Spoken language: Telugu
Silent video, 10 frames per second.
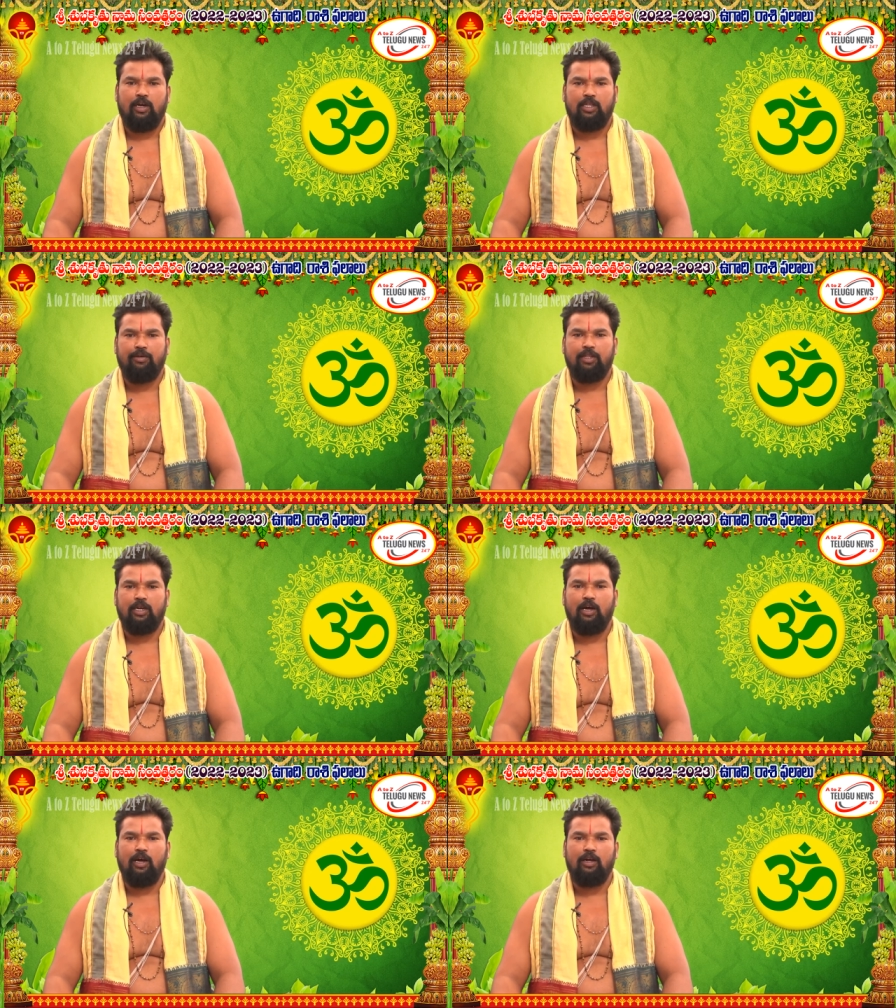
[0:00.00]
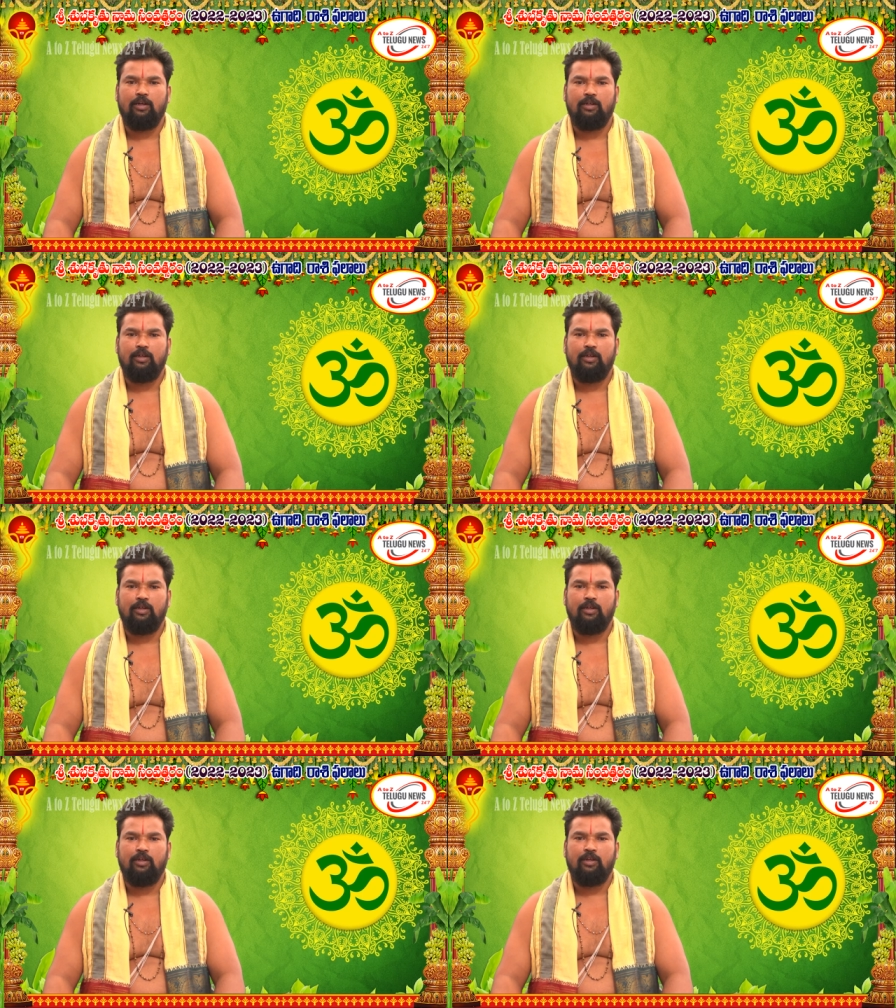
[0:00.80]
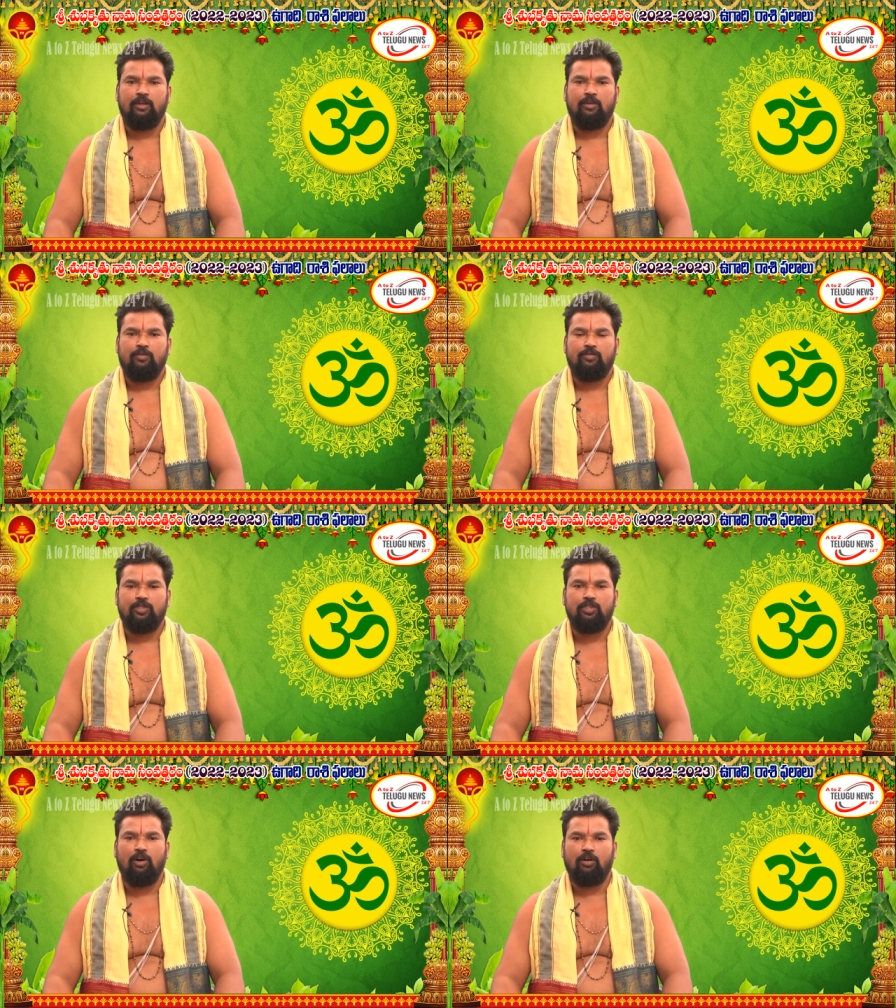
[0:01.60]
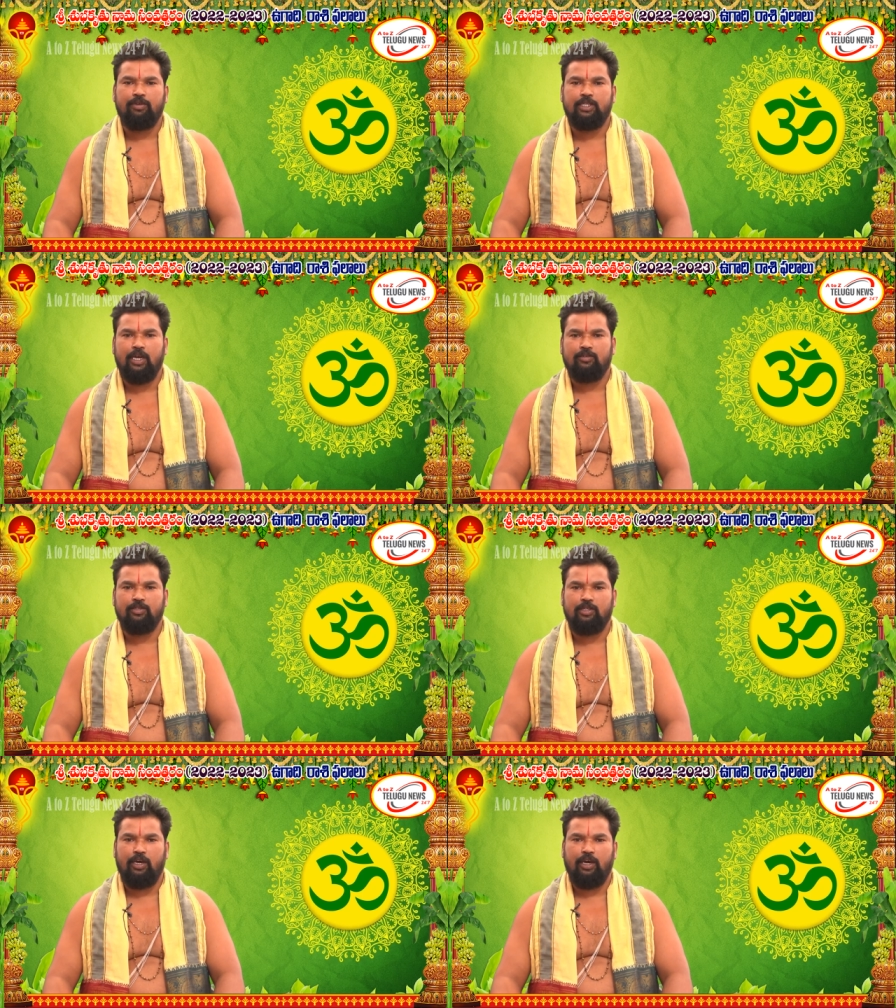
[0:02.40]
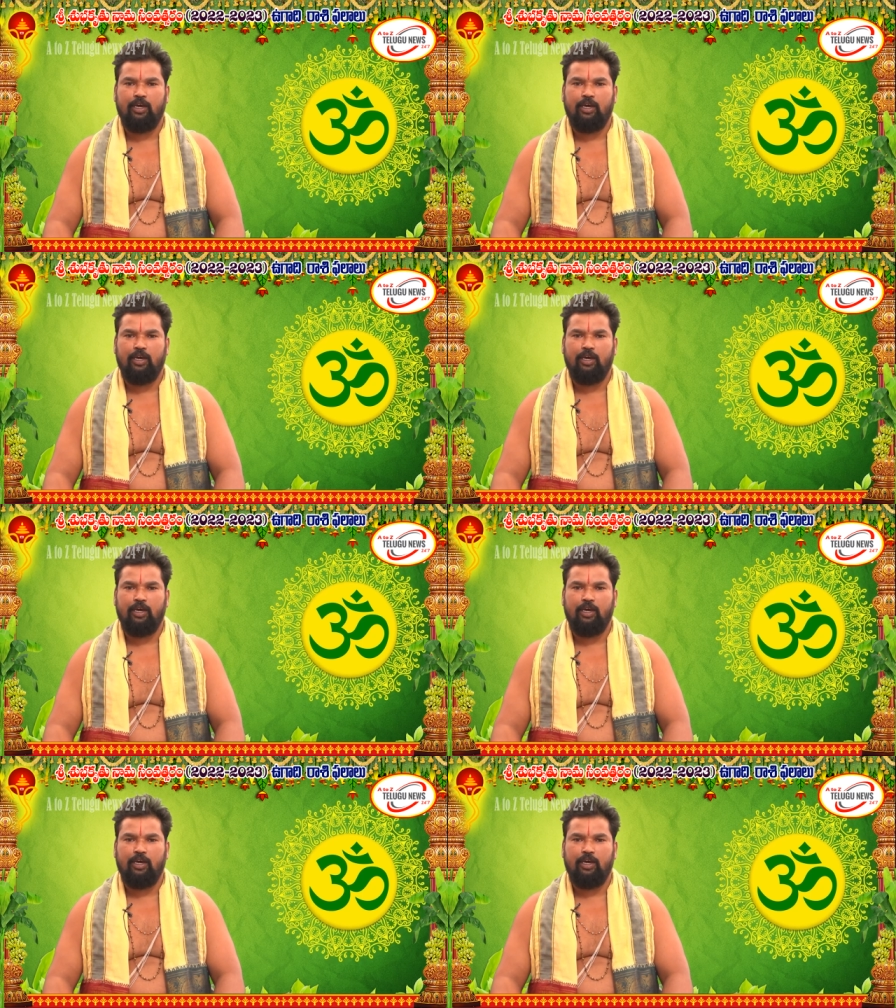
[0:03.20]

అదేవిధంగా ఉద్యోగం విషయానికి వస్తే